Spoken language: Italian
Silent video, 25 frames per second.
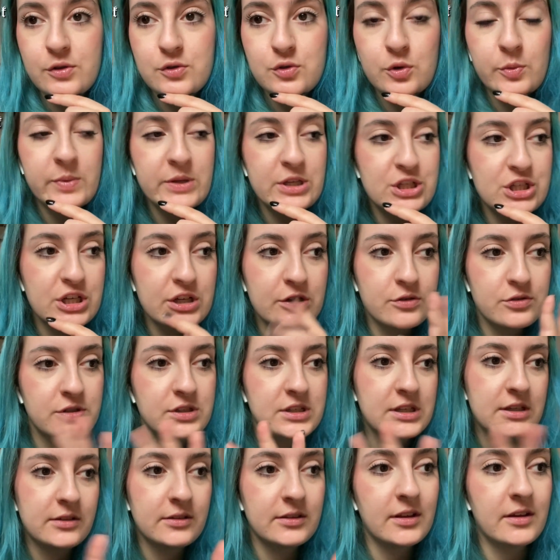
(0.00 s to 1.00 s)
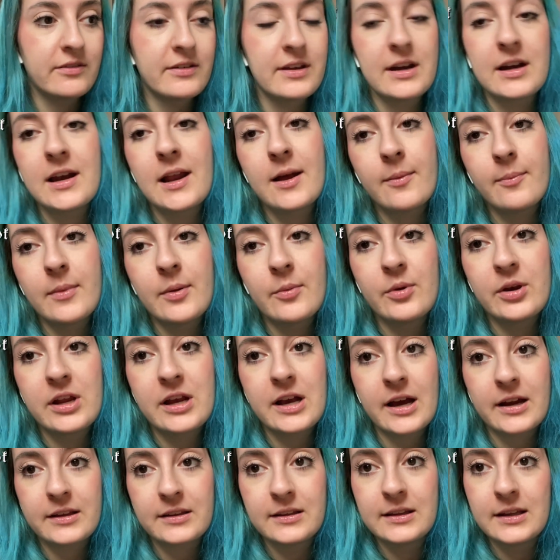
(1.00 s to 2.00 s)
sul, PC così da avere la memory
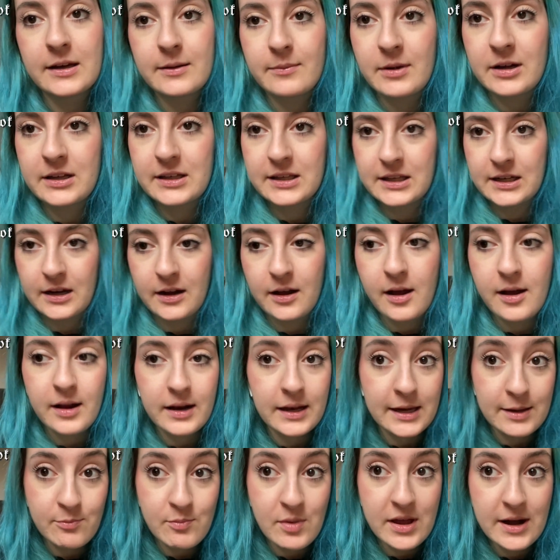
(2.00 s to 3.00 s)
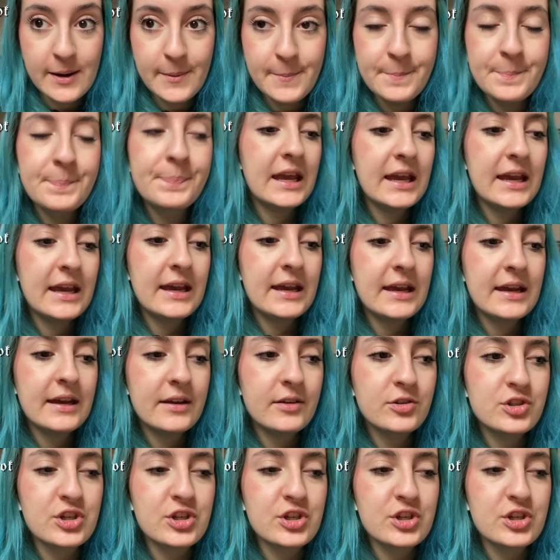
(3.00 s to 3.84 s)
card della macchina libera e,